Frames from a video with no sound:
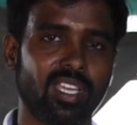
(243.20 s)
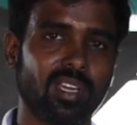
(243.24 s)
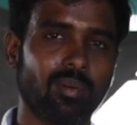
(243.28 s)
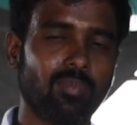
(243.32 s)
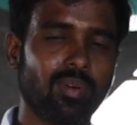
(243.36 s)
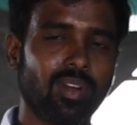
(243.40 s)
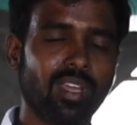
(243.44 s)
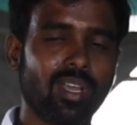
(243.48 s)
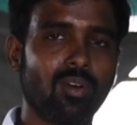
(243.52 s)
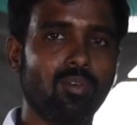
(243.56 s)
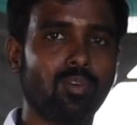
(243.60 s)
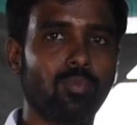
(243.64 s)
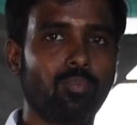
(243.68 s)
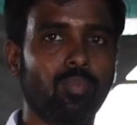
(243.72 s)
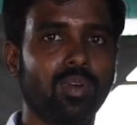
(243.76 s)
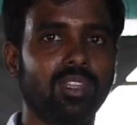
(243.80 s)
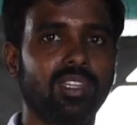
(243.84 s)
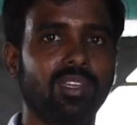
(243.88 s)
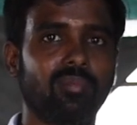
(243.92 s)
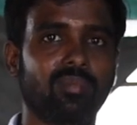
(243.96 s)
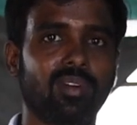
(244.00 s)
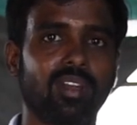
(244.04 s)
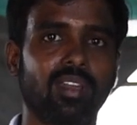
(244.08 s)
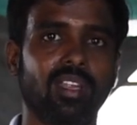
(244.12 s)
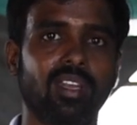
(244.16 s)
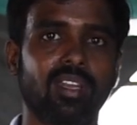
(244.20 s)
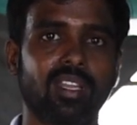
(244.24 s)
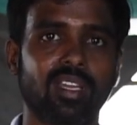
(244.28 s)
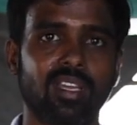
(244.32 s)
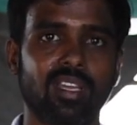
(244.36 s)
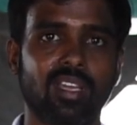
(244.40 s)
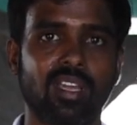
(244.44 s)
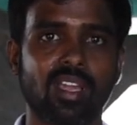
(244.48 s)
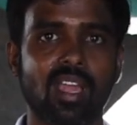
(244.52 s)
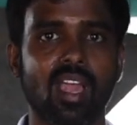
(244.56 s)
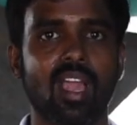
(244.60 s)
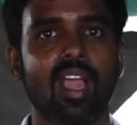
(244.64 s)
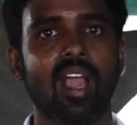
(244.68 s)
அதிகப்படியாக உற்பத்தி பண்ணிவிட்டு
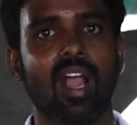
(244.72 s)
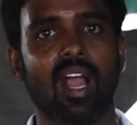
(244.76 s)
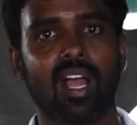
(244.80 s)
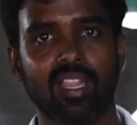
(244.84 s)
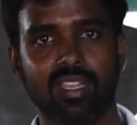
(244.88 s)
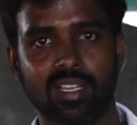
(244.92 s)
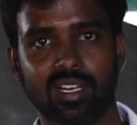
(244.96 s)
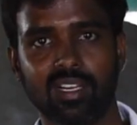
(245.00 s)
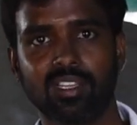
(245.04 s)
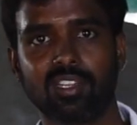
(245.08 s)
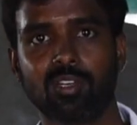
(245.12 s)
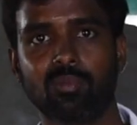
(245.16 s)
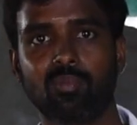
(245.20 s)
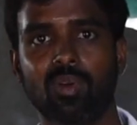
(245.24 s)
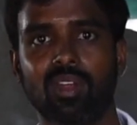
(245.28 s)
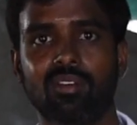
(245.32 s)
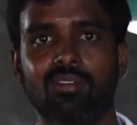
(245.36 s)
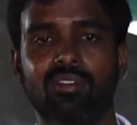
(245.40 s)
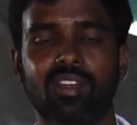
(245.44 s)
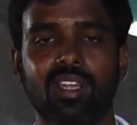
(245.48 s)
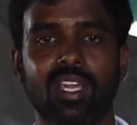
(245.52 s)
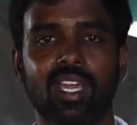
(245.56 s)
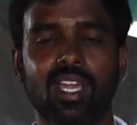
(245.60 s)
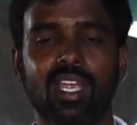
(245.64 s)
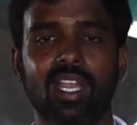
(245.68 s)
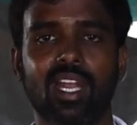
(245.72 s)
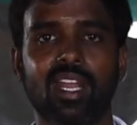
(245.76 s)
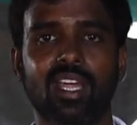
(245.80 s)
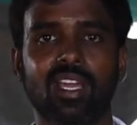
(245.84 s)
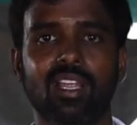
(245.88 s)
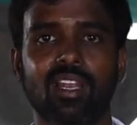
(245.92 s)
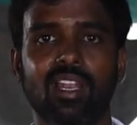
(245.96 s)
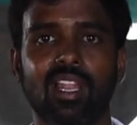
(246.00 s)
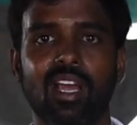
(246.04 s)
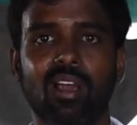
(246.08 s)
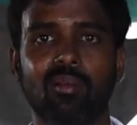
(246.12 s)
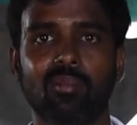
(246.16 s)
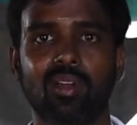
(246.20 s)
அதை எடுத்துகிட்டு போய் விற்க
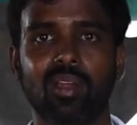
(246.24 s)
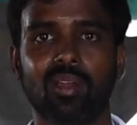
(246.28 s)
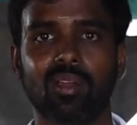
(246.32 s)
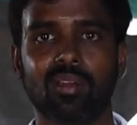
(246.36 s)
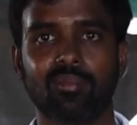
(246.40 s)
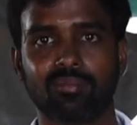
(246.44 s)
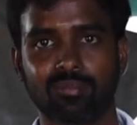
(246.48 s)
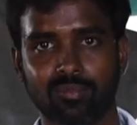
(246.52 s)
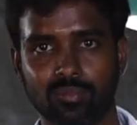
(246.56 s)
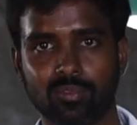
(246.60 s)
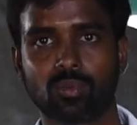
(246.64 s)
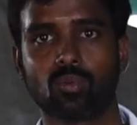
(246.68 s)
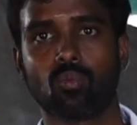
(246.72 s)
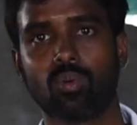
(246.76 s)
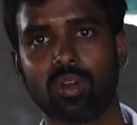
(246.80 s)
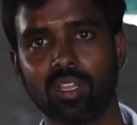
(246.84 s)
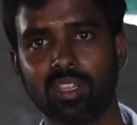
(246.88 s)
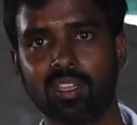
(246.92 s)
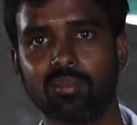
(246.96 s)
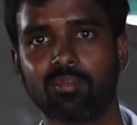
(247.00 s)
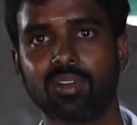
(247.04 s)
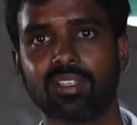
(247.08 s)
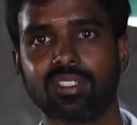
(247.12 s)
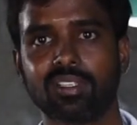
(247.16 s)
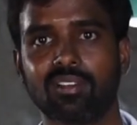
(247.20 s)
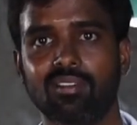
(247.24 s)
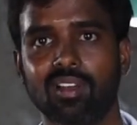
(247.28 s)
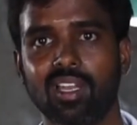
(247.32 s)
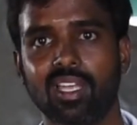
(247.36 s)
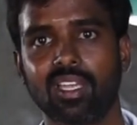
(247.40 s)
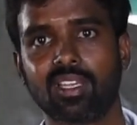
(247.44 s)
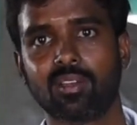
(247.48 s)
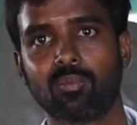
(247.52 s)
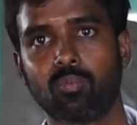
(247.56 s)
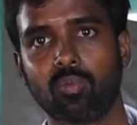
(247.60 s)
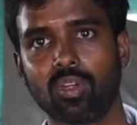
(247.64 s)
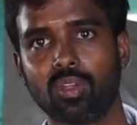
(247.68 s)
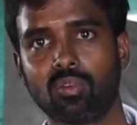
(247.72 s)
இடம் இல்லாமல் குறைந்தபட்ச
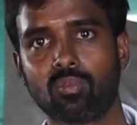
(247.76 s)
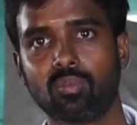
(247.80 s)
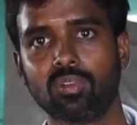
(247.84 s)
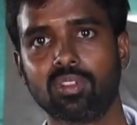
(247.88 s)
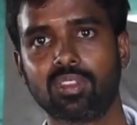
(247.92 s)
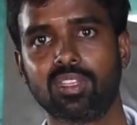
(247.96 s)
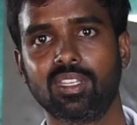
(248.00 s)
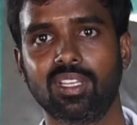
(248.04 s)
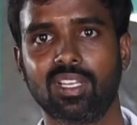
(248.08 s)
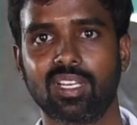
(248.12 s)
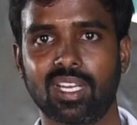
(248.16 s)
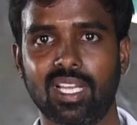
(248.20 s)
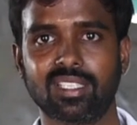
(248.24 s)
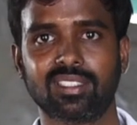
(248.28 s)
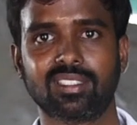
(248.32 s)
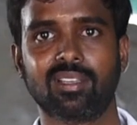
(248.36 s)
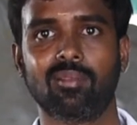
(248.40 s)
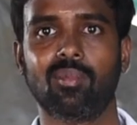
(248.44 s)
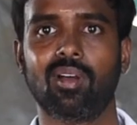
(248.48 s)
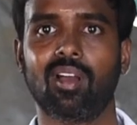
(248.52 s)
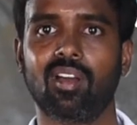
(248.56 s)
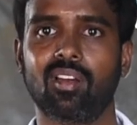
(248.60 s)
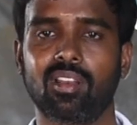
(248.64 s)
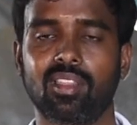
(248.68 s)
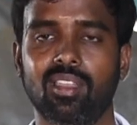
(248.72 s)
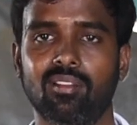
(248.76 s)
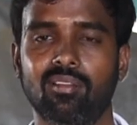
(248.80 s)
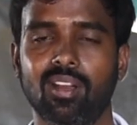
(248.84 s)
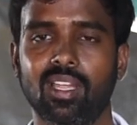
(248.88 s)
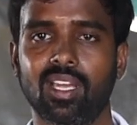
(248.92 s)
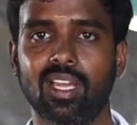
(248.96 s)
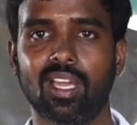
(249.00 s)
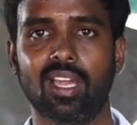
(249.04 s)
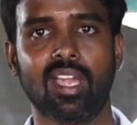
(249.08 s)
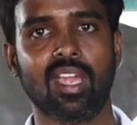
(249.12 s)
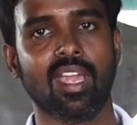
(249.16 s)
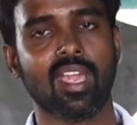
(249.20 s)
விலைக்கு போய் கொடுத்து நஷ்டமாகிறத விட